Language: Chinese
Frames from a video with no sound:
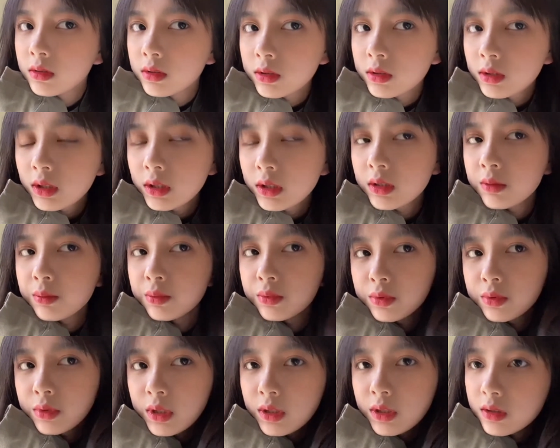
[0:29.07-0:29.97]
但也不
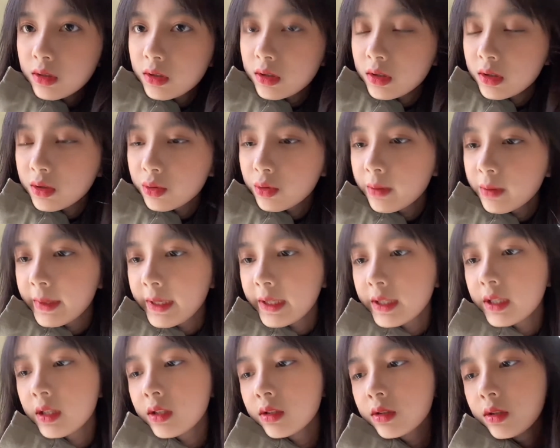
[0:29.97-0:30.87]
算是十月吧，应
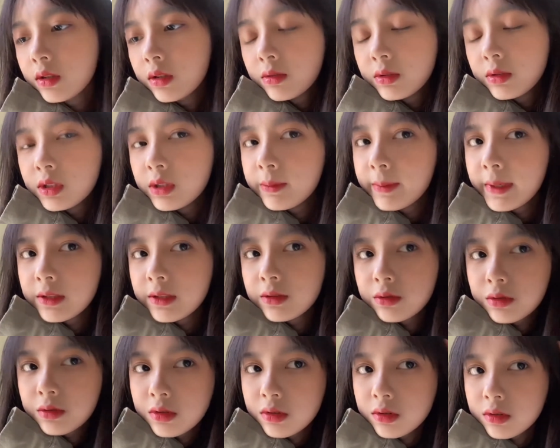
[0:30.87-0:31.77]
该是六七八
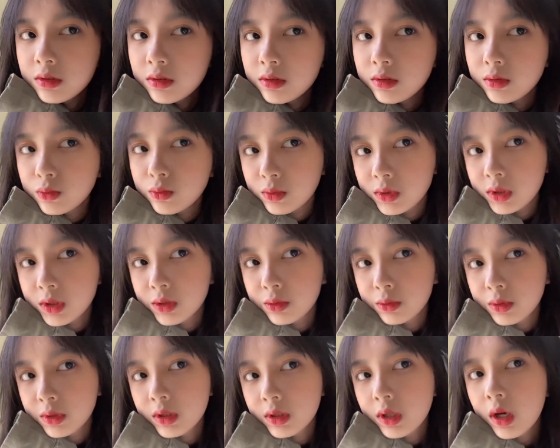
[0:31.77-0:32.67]
九十五个
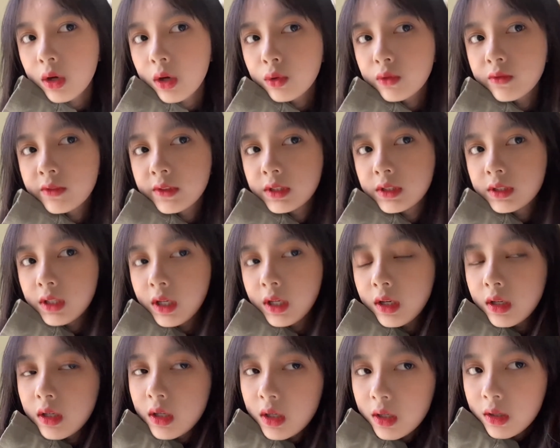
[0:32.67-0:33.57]
月的好物分享。
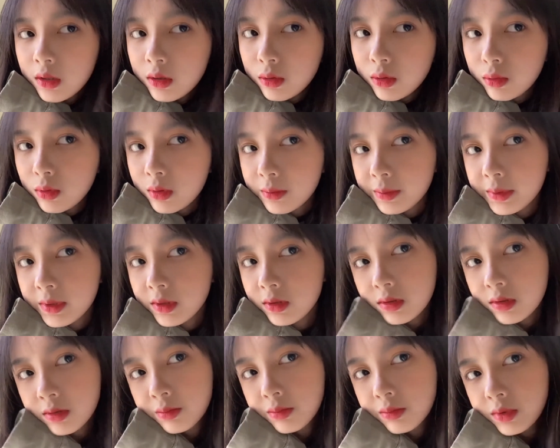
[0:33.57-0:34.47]
因为我平
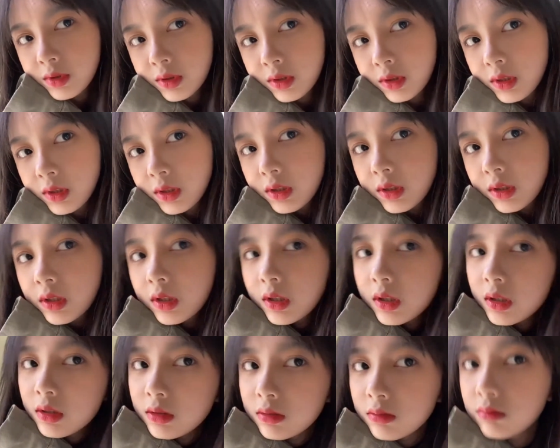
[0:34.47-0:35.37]
时不是一
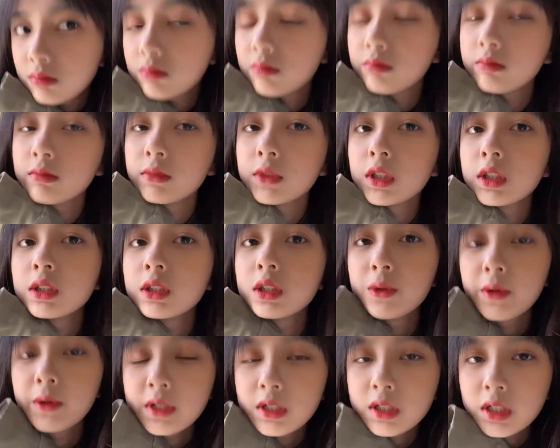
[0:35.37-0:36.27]
个喜
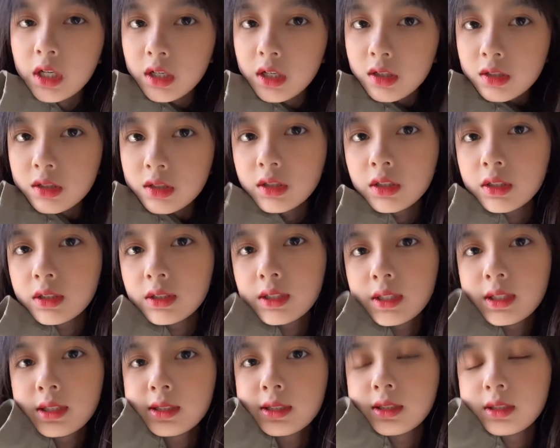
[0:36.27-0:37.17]
欢尝试一
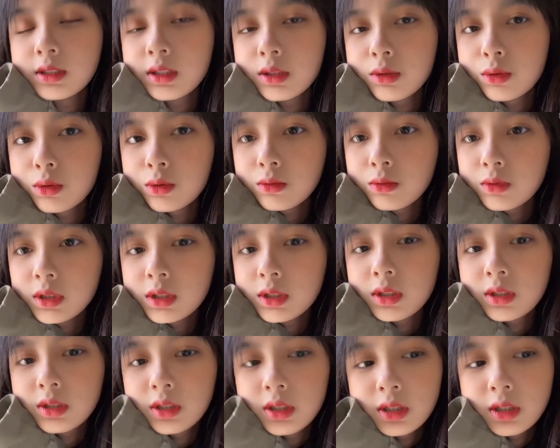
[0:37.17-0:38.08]
些新鲜东西
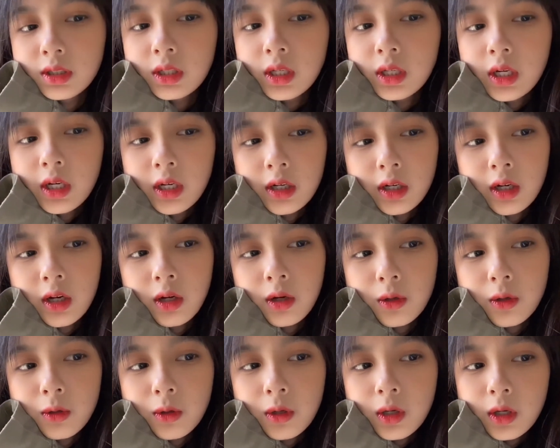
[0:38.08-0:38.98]
的人，然
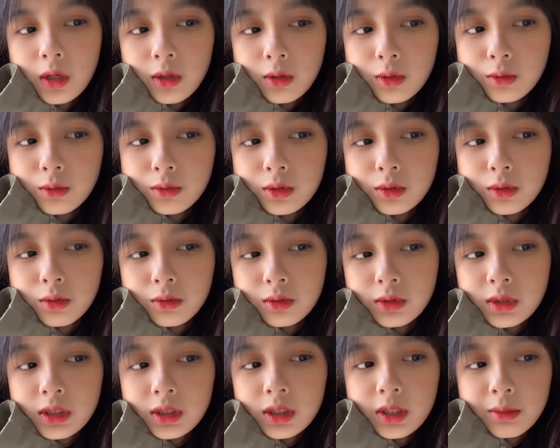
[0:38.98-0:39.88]
后用的东
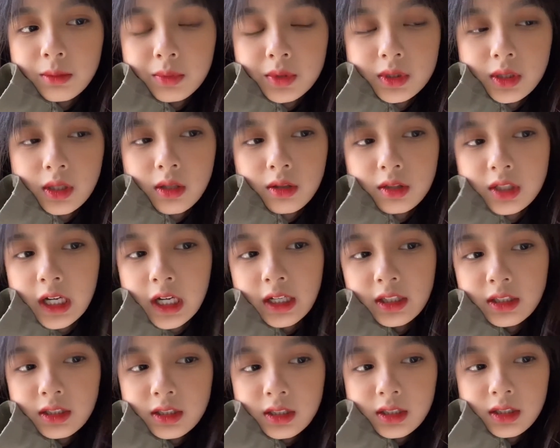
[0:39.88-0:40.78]
西也比较
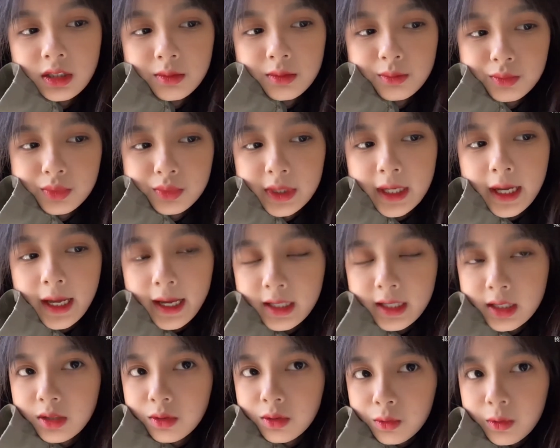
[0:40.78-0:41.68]
长情，不太爱
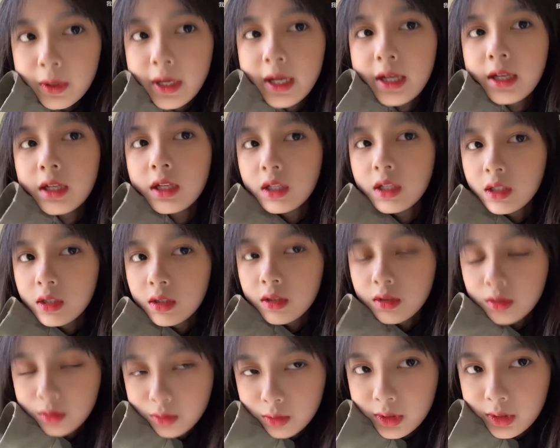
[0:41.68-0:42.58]
更换，
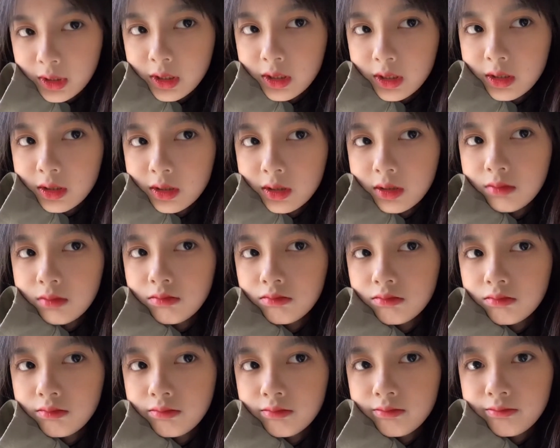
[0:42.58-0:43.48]
所以
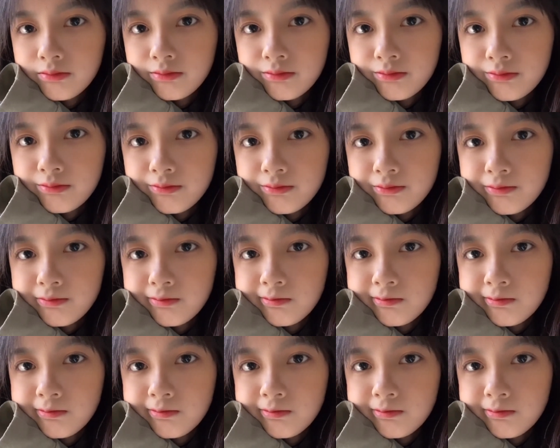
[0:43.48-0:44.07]
嗯。